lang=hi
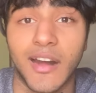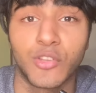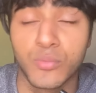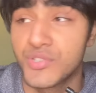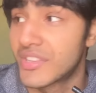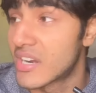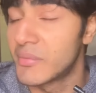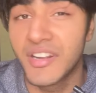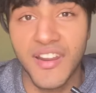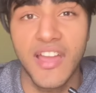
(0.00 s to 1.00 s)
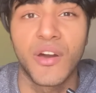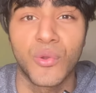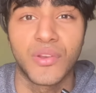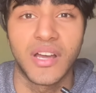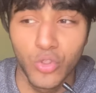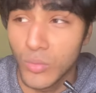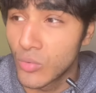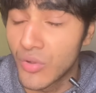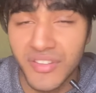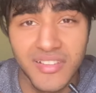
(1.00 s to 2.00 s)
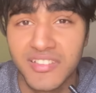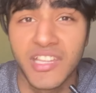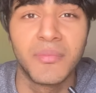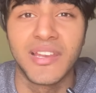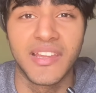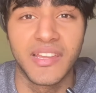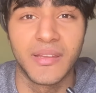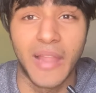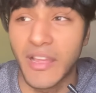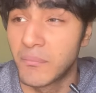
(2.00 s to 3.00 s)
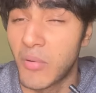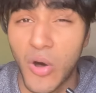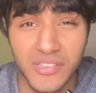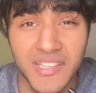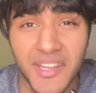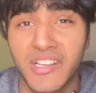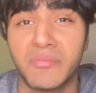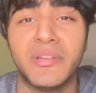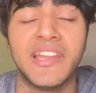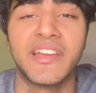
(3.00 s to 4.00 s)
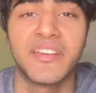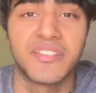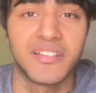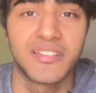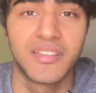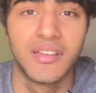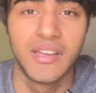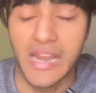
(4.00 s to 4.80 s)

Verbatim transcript: अगर तुम जितना भी ट्राई करो ना तुमको रिजल्ट नहीं मिलेंगे लाइक like, बहुत ज़्यादा कम मिलेंगे रिजल्ट